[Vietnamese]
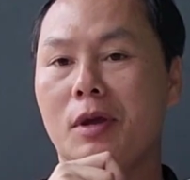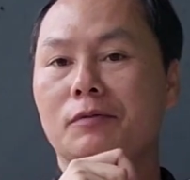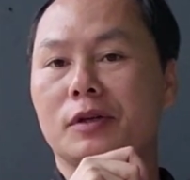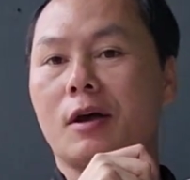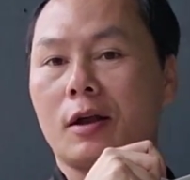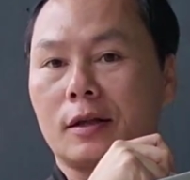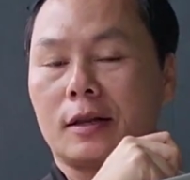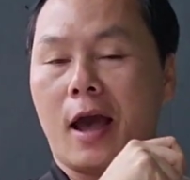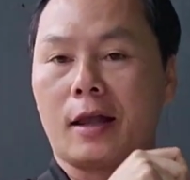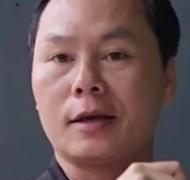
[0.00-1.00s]
miễn phí giao hàng tận
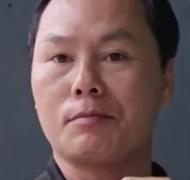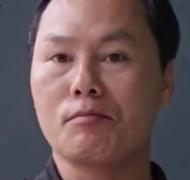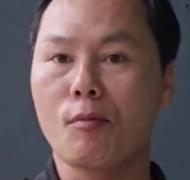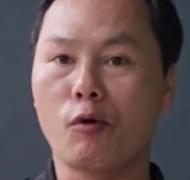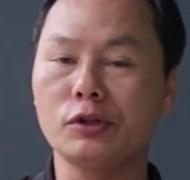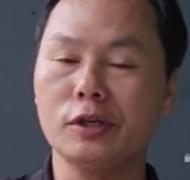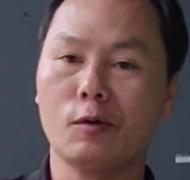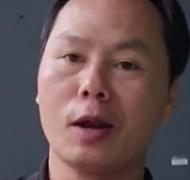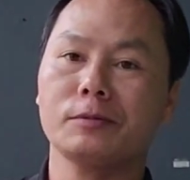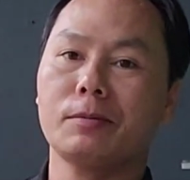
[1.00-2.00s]
nhà nhé 4
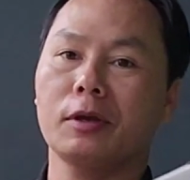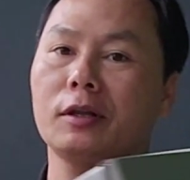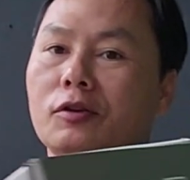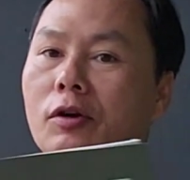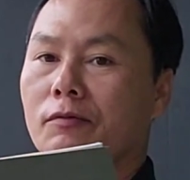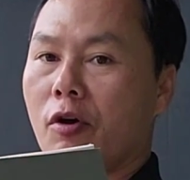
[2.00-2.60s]
triệu 500 nghìn cho cái